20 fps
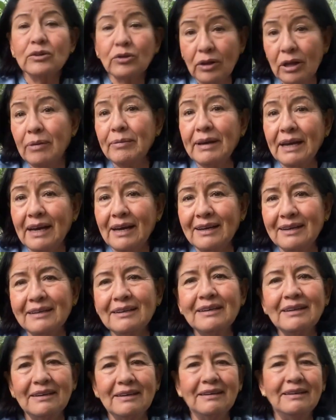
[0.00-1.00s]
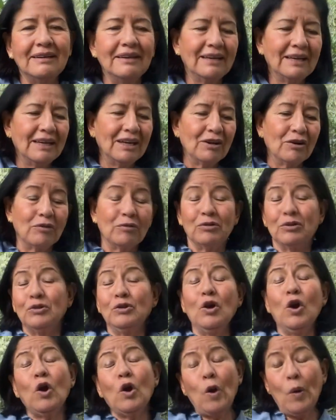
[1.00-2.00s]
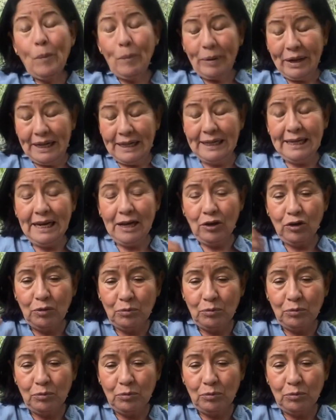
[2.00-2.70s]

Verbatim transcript: todavía no comprenderán.